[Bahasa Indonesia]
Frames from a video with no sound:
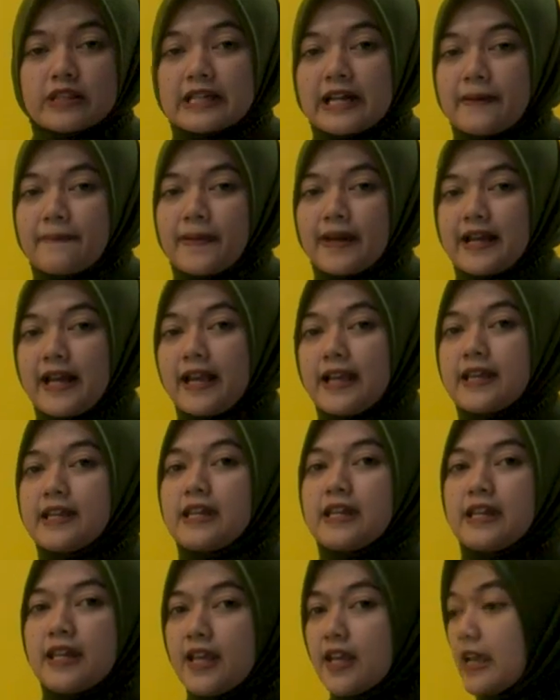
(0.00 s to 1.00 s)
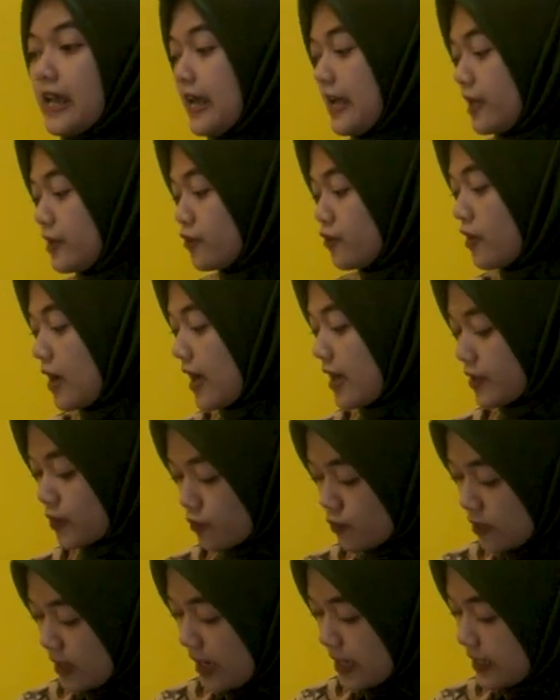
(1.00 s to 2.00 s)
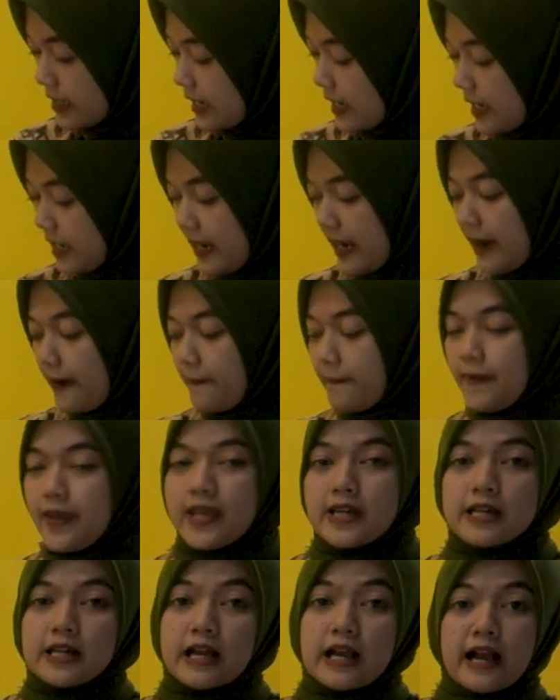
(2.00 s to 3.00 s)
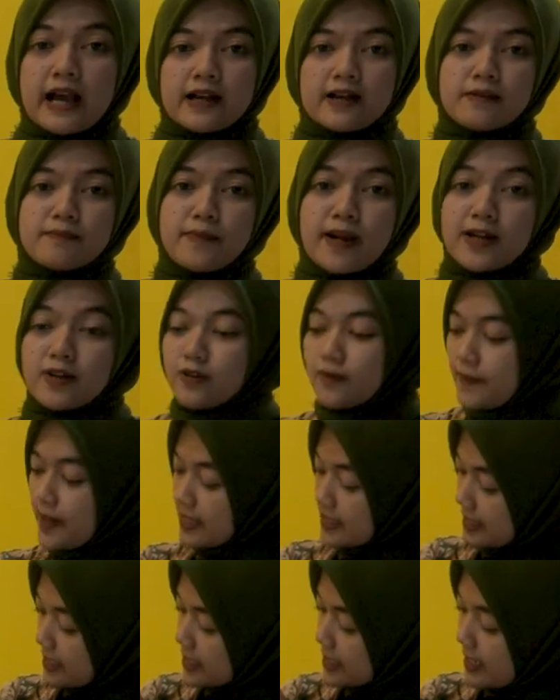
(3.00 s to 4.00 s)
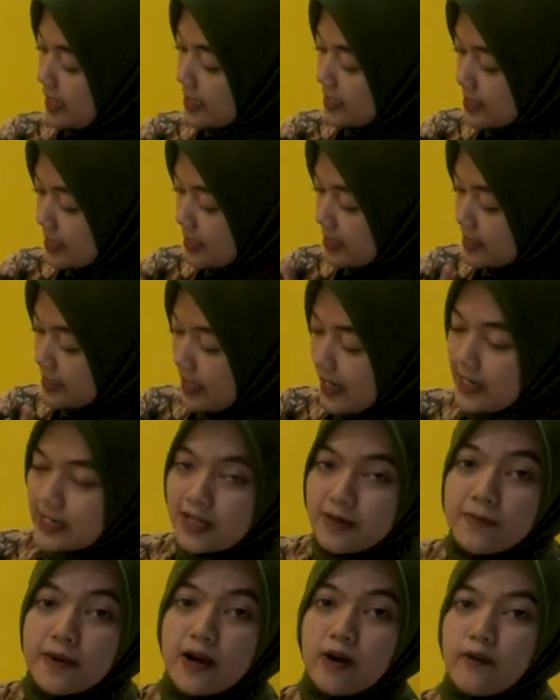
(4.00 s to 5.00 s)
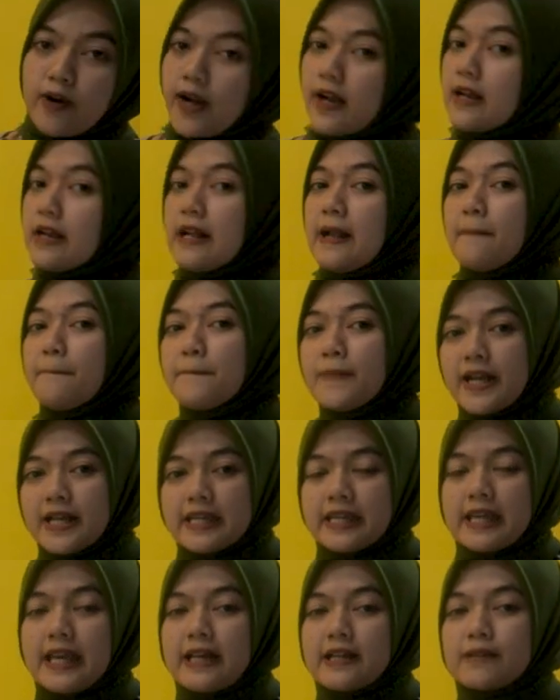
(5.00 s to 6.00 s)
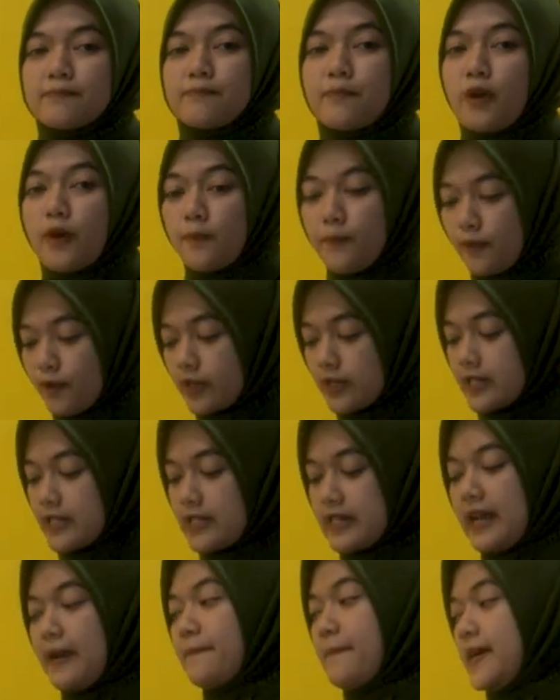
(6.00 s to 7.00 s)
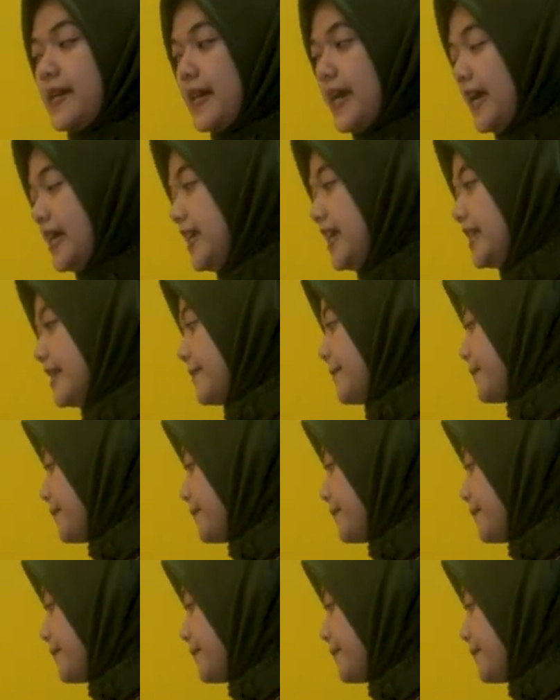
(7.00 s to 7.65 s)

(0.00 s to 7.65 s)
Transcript: untuk senapan angin ini juga sudah dilengkapi dengan manometer yang terletak di bawah bagian popor senapan angin.